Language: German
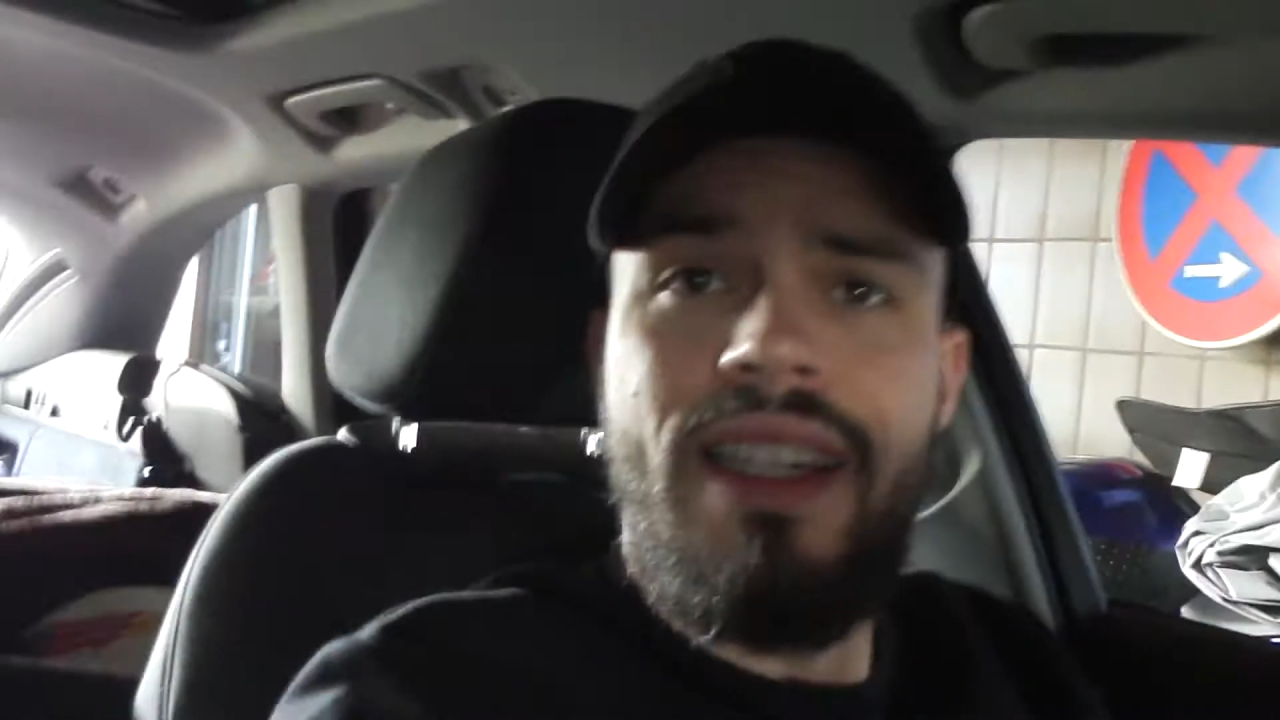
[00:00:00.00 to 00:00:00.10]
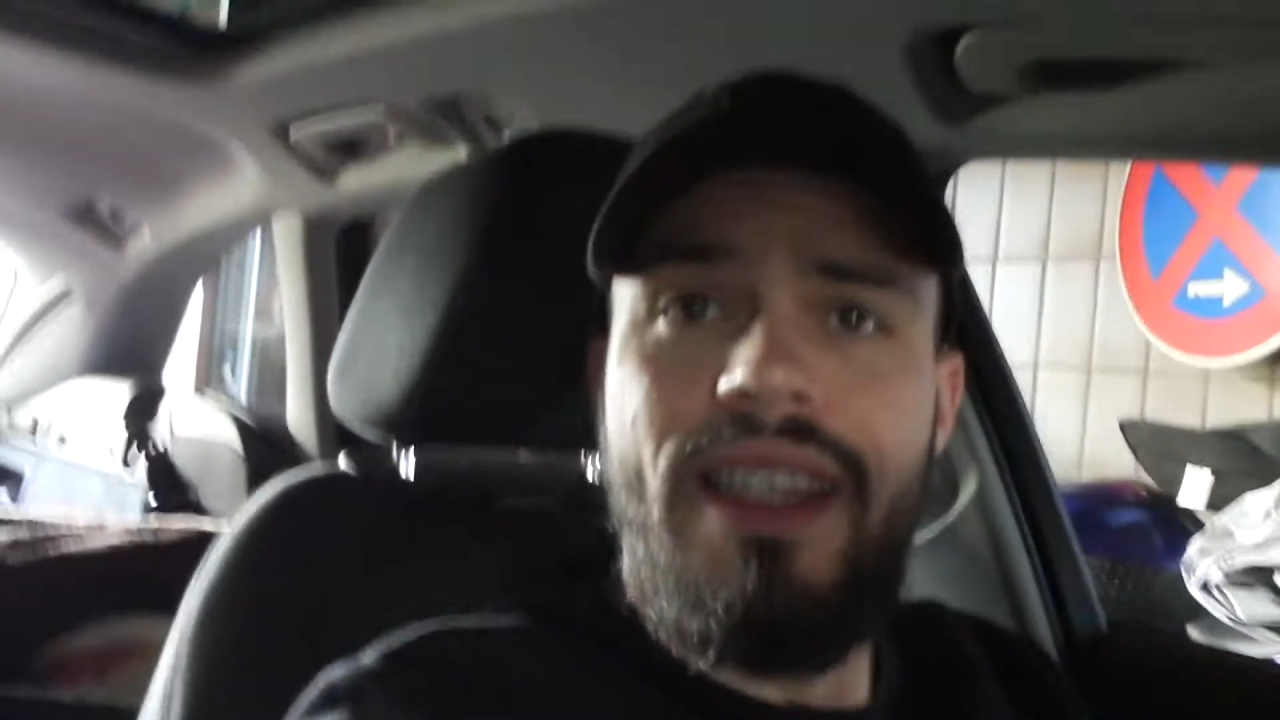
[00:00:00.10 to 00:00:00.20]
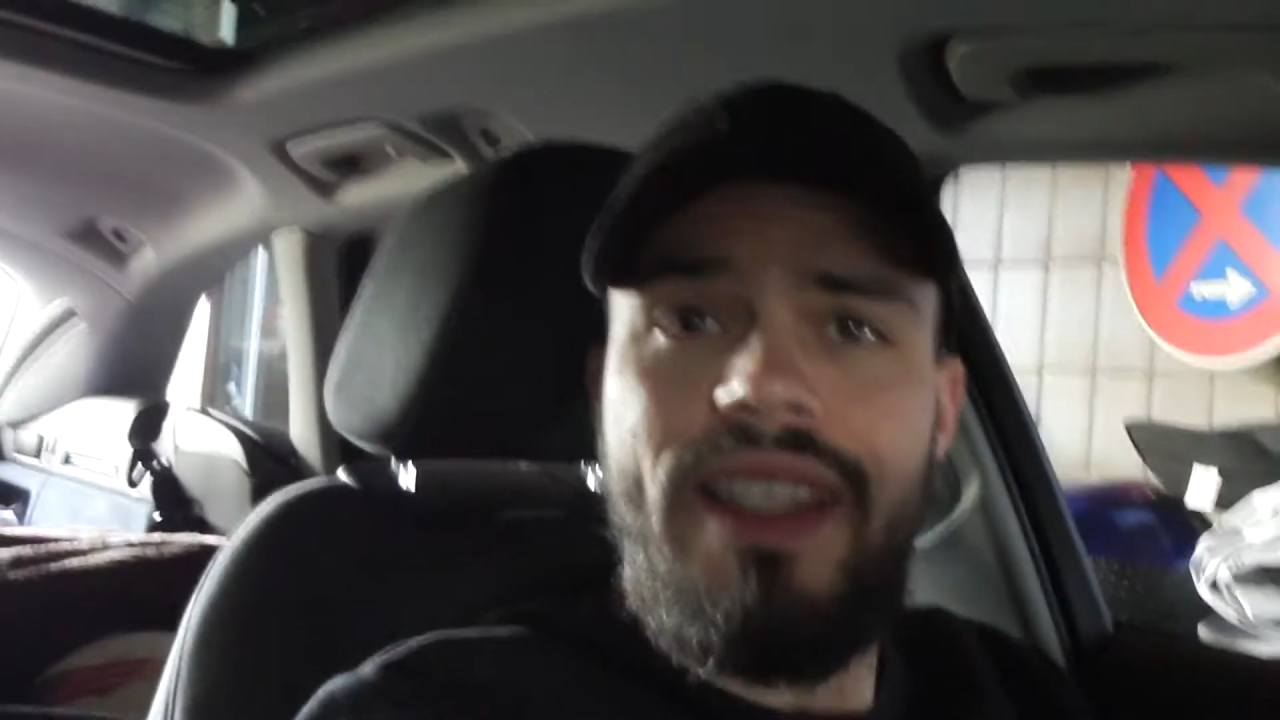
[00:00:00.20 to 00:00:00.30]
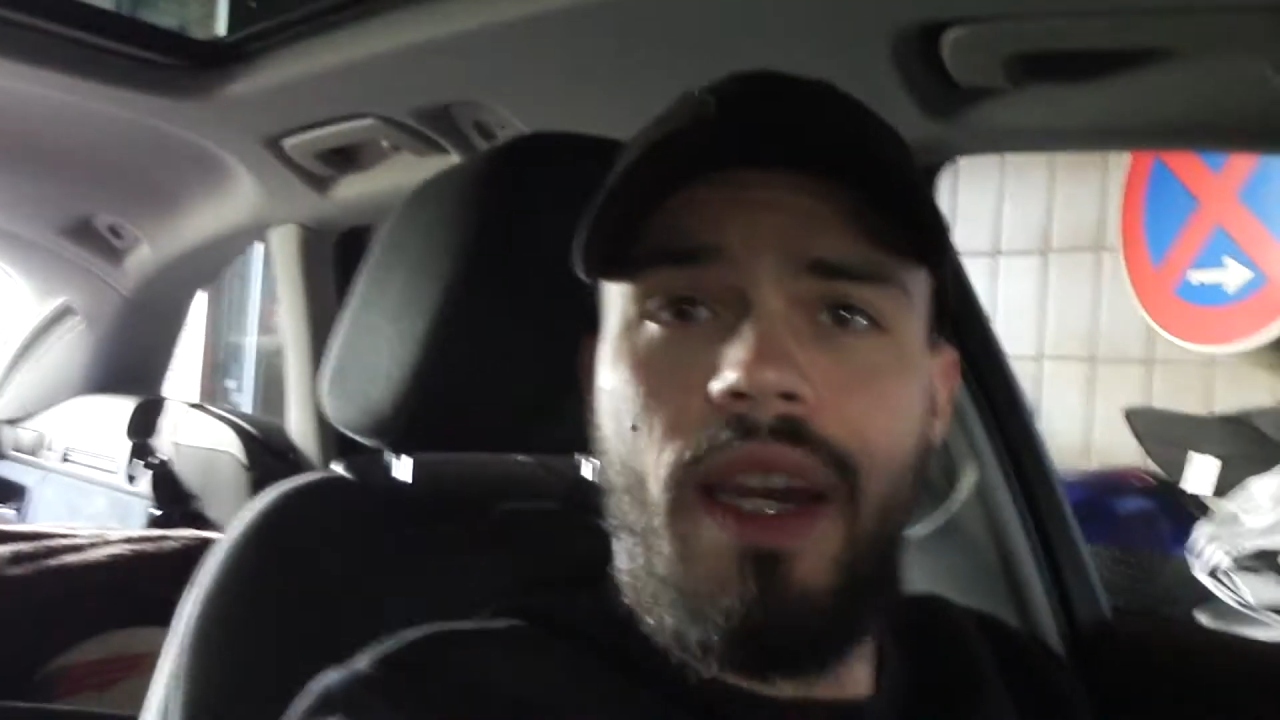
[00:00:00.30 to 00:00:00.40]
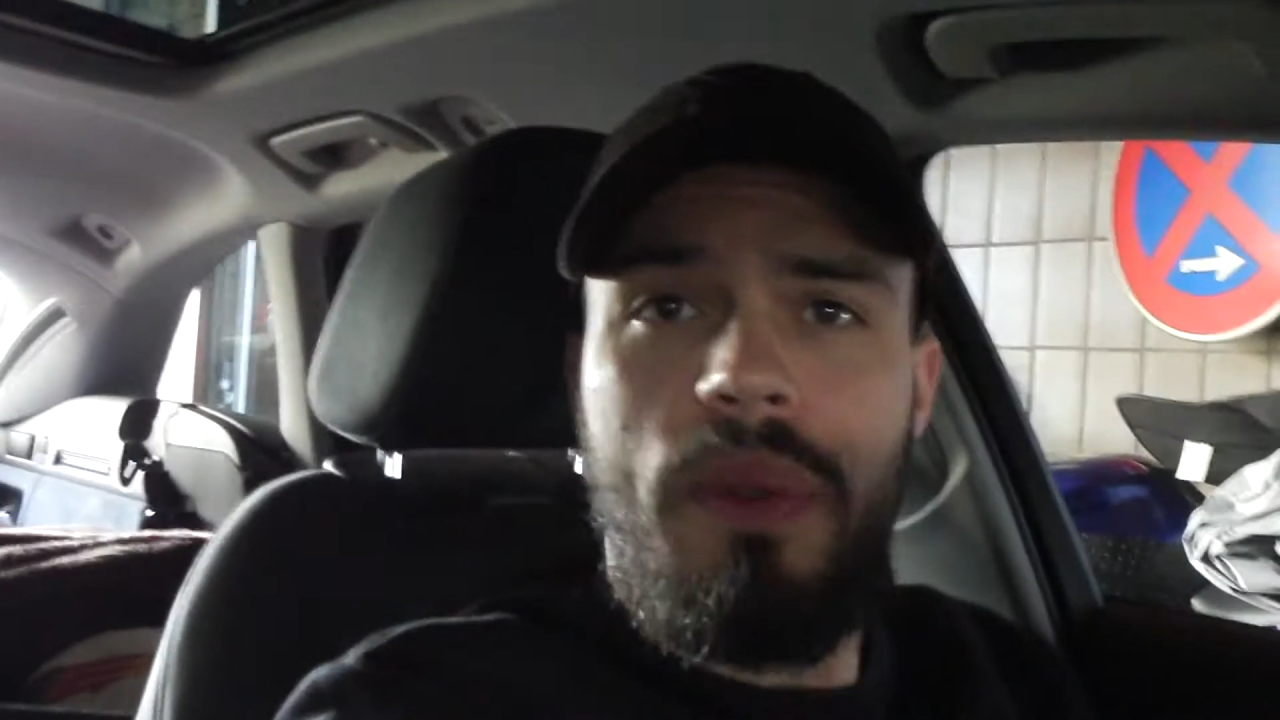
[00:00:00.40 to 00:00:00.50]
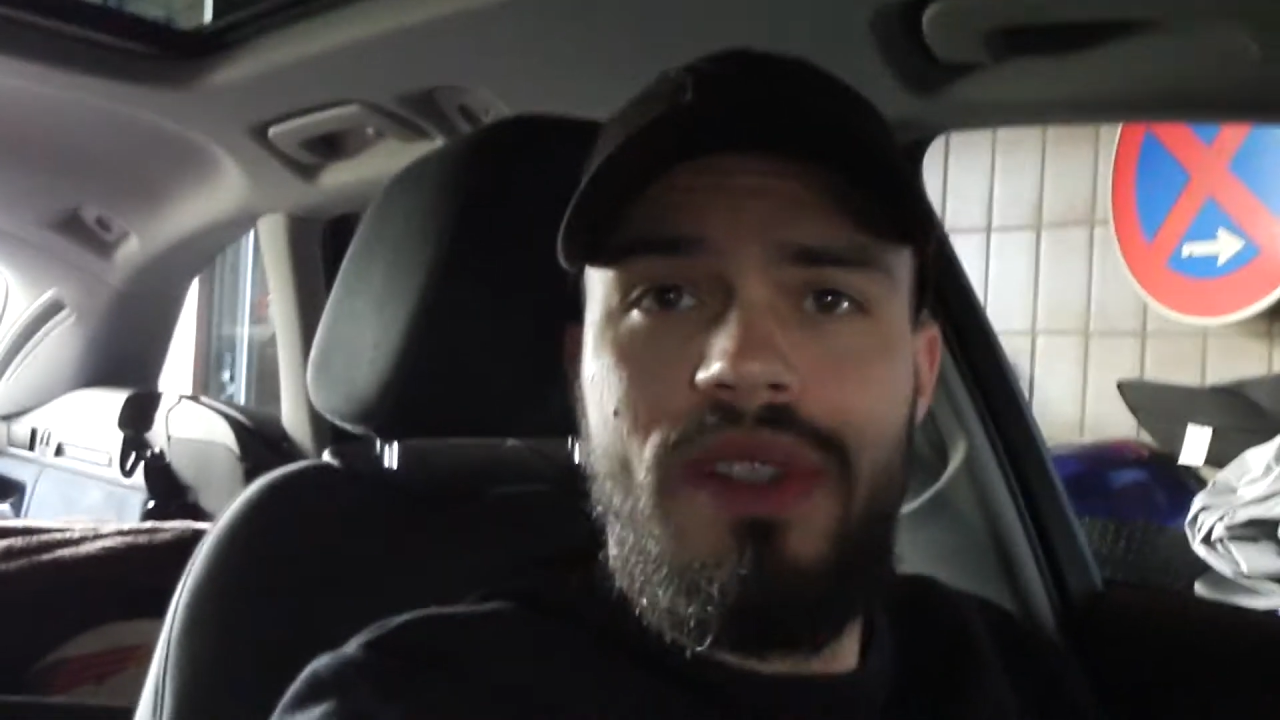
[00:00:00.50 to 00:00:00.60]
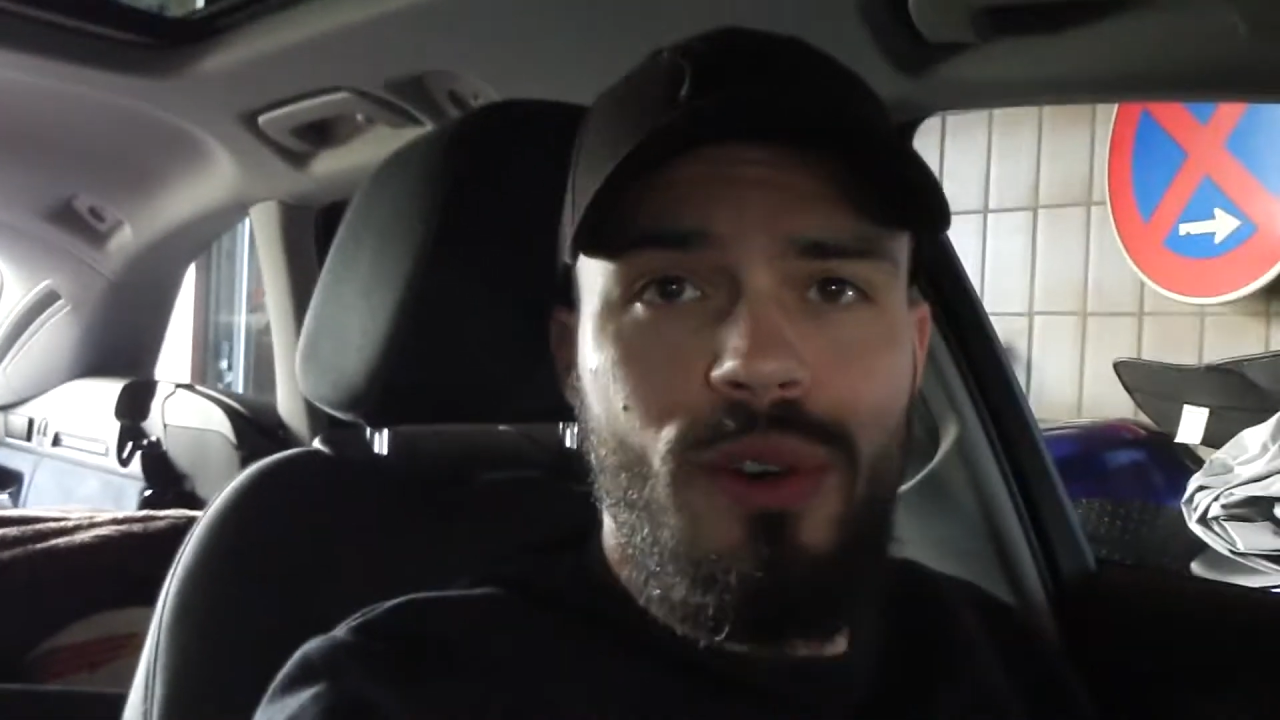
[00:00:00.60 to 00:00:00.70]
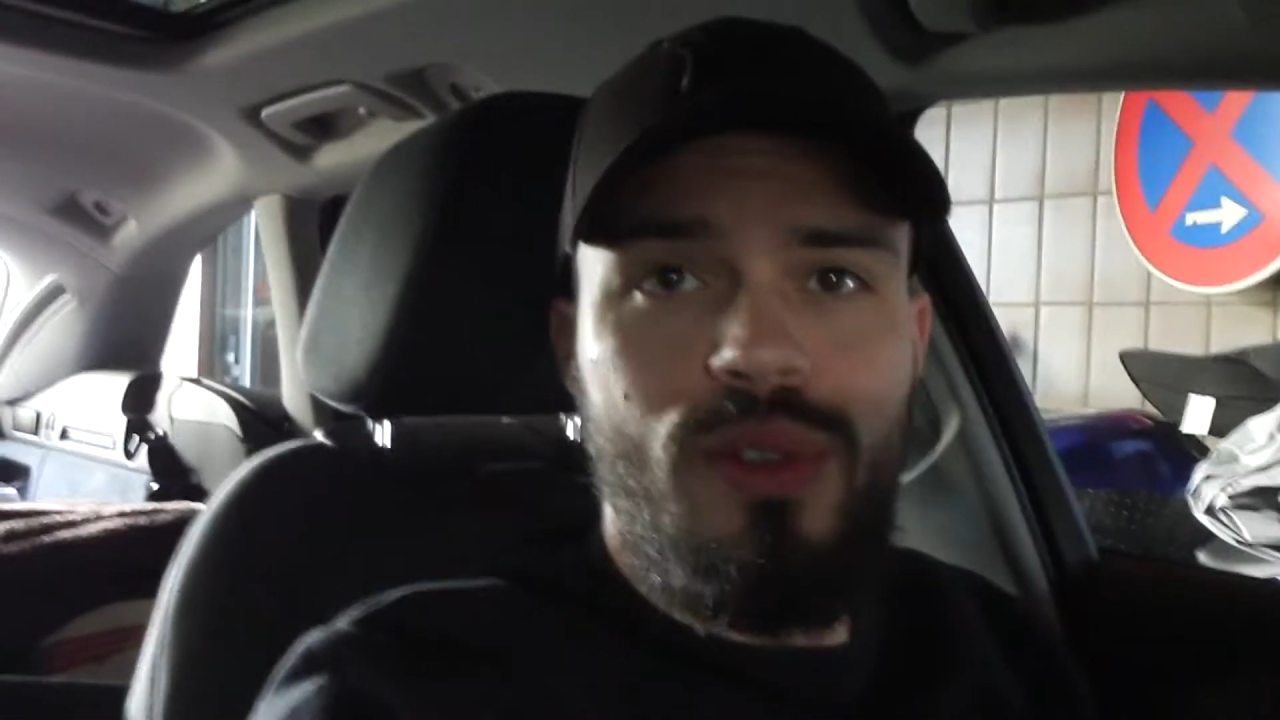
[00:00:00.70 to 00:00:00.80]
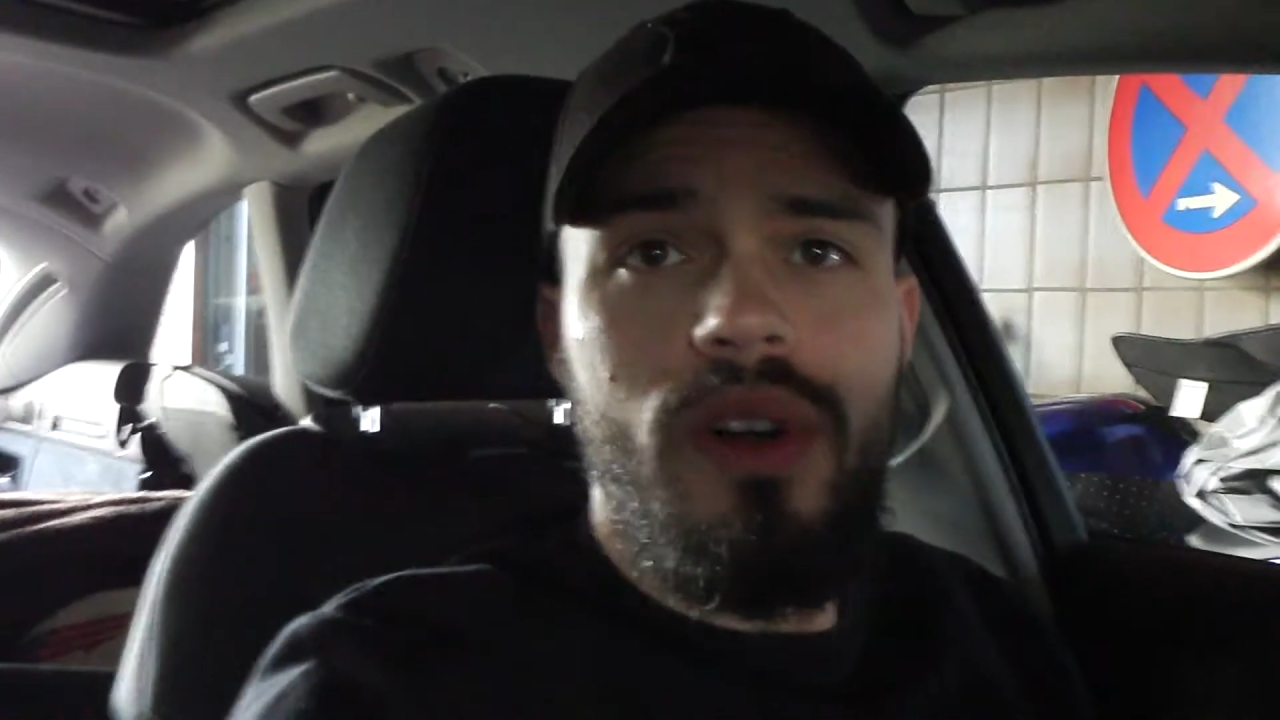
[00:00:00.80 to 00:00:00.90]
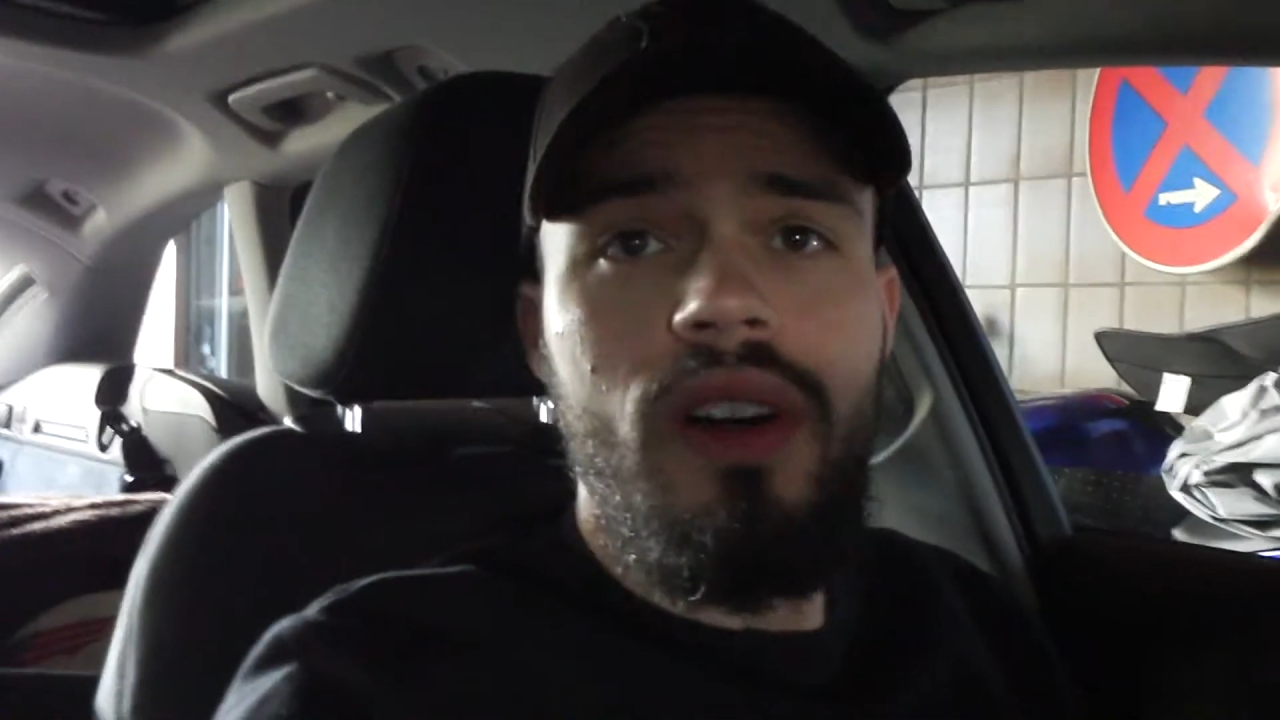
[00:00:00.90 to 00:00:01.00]
Ich habe das
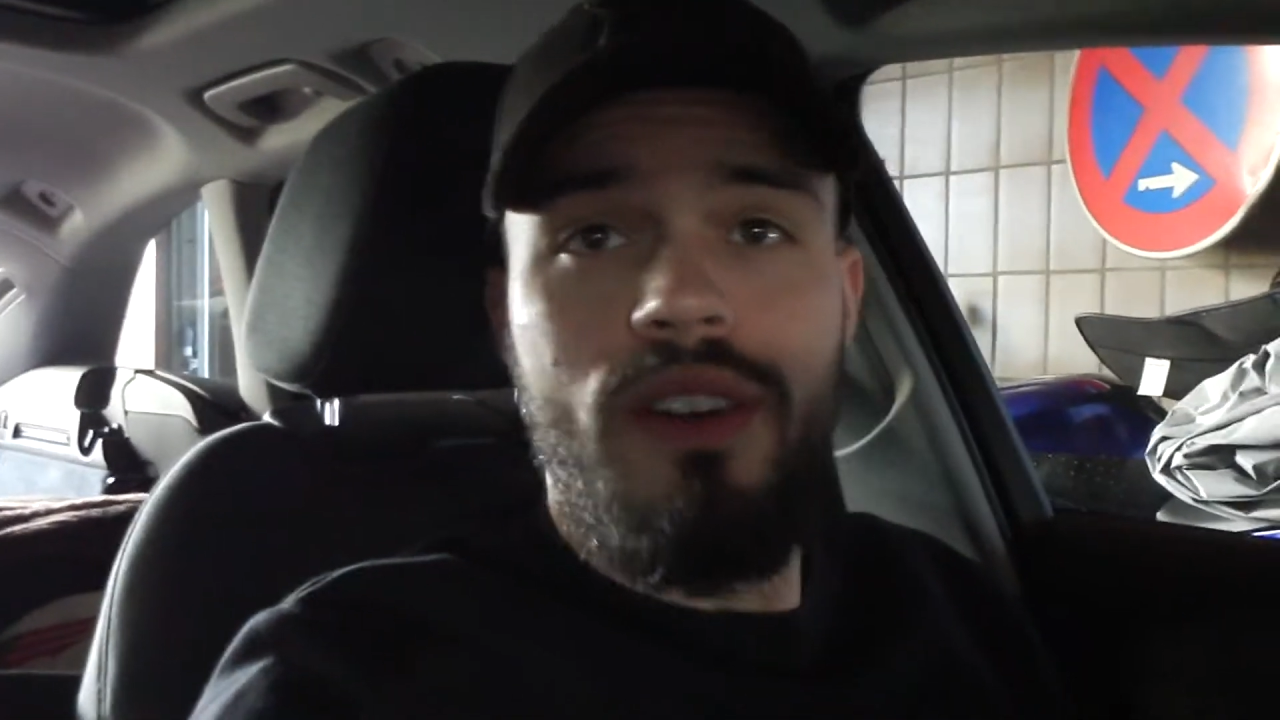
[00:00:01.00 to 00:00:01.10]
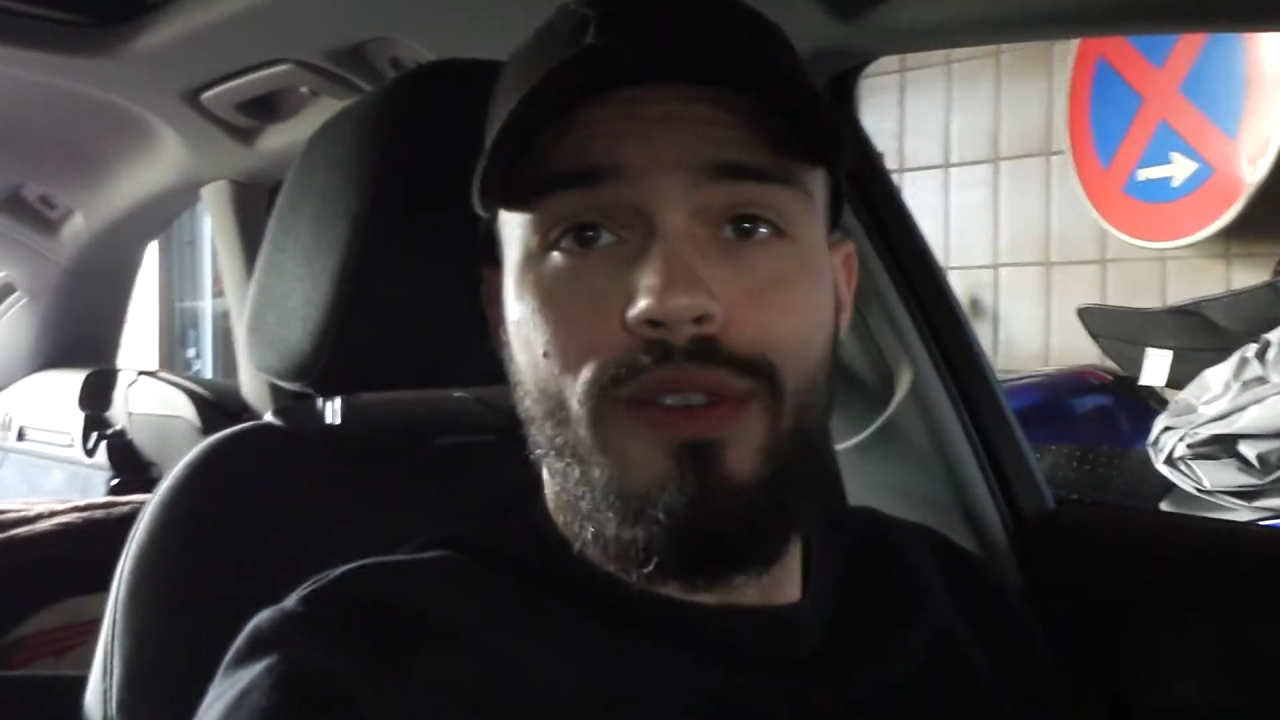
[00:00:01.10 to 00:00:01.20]
Auto